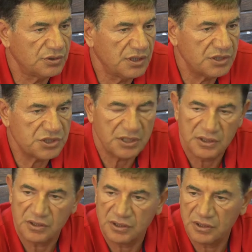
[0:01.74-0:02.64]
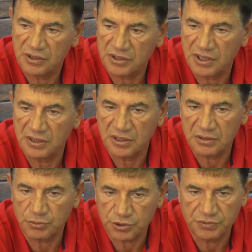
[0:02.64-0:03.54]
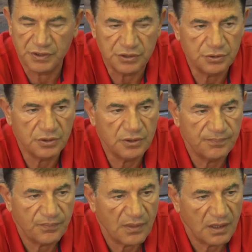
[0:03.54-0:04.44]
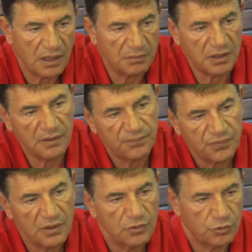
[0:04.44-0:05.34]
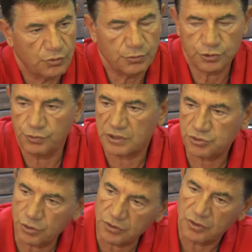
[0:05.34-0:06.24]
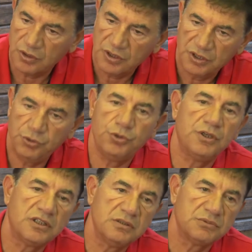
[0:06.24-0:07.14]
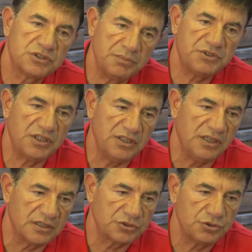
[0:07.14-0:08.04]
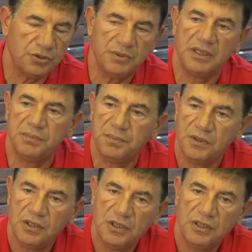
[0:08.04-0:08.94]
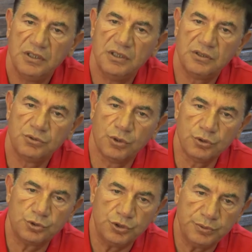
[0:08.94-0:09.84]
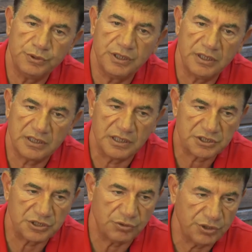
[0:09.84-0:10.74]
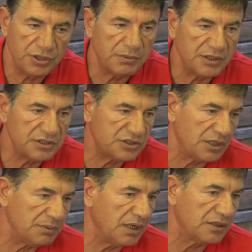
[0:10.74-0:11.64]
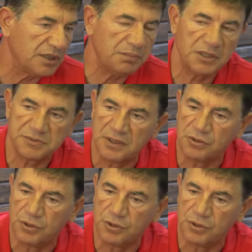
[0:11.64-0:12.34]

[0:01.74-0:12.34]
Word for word: Bu sabah basın mensuplarıyla bir araya gelen Balıkesir Spor Baltok Teknik Direktörü Giray Bulak, geçtiğimiz hafta oynanan Altın Ordu maçının istatistiksel değerlendirmelerini yaptı.